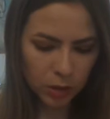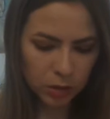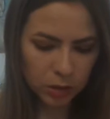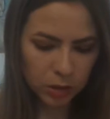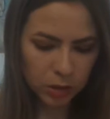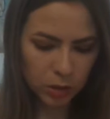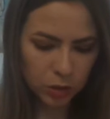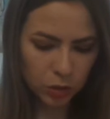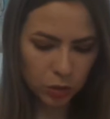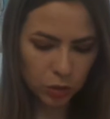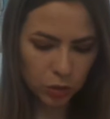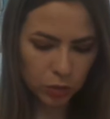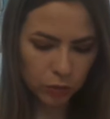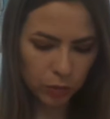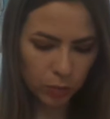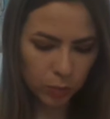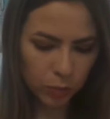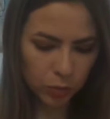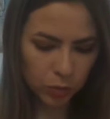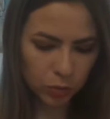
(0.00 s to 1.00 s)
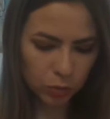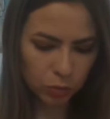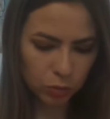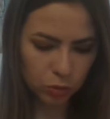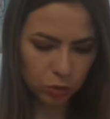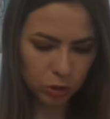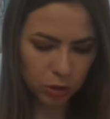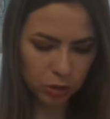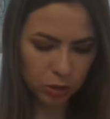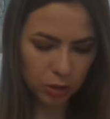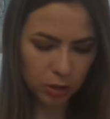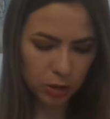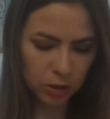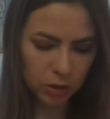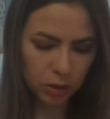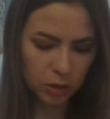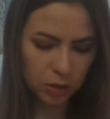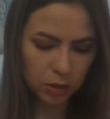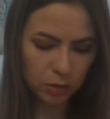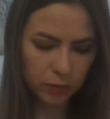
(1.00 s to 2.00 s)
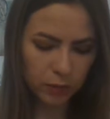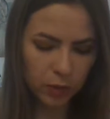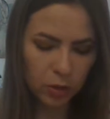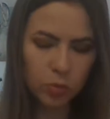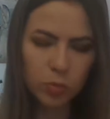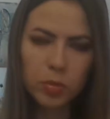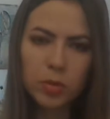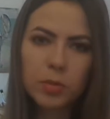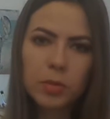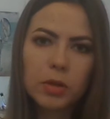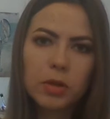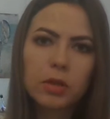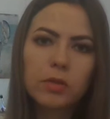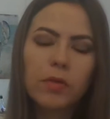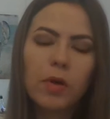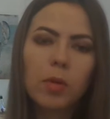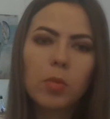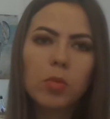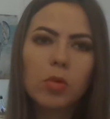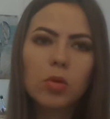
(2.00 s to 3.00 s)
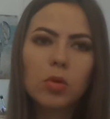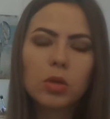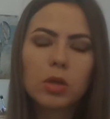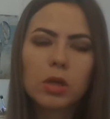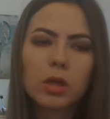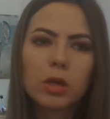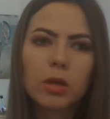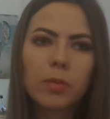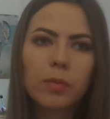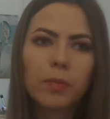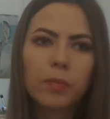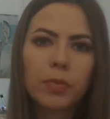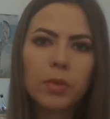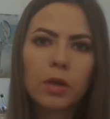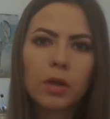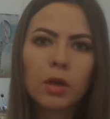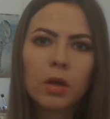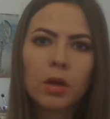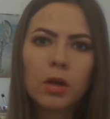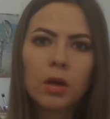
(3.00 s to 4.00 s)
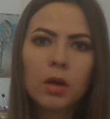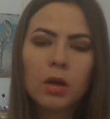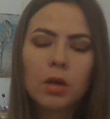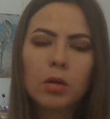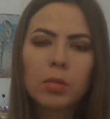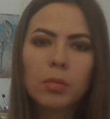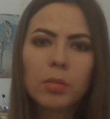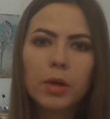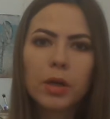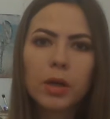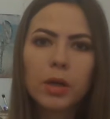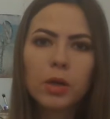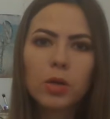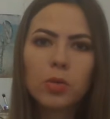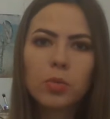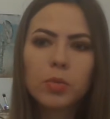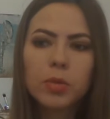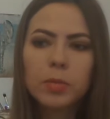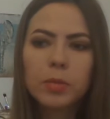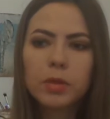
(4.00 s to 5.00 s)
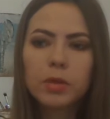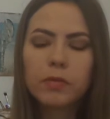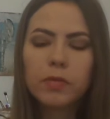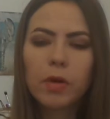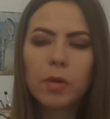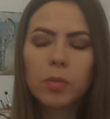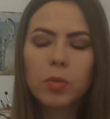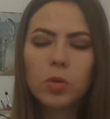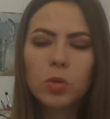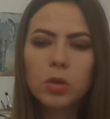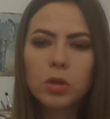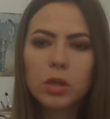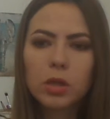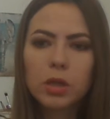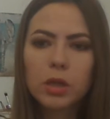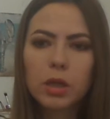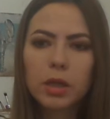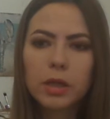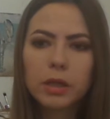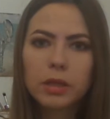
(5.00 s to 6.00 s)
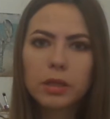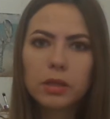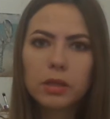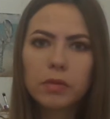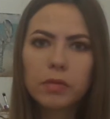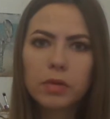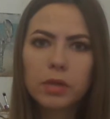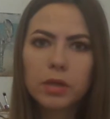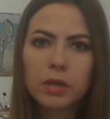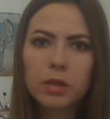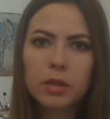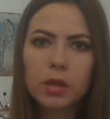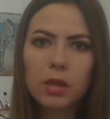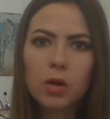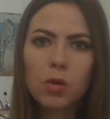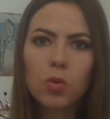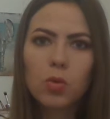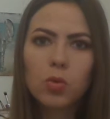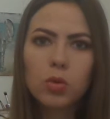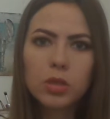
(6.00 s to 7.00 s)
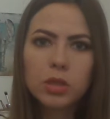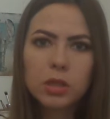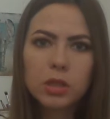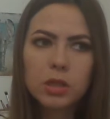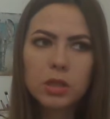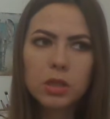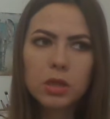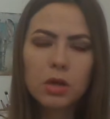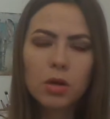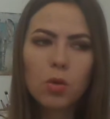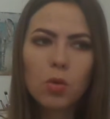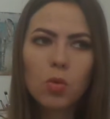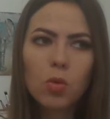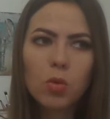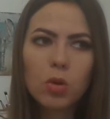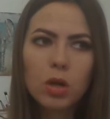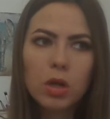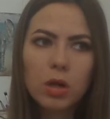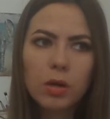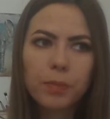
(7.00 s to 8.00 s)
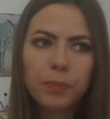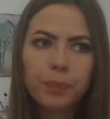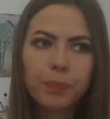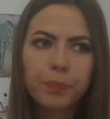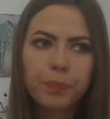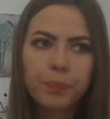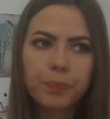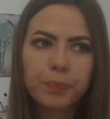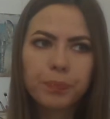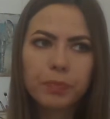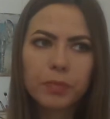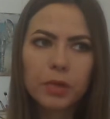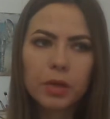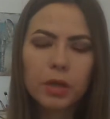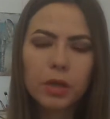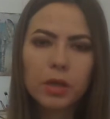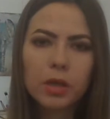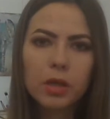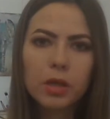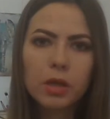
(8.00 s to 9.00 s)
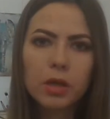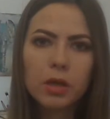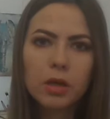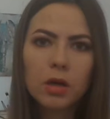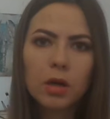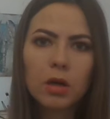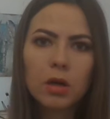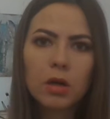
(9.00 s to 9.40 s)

Следующий вопрос тоже от Елены. Твои любимых два блогера? Моих любимых два блогера это, наверное, Осия Оля и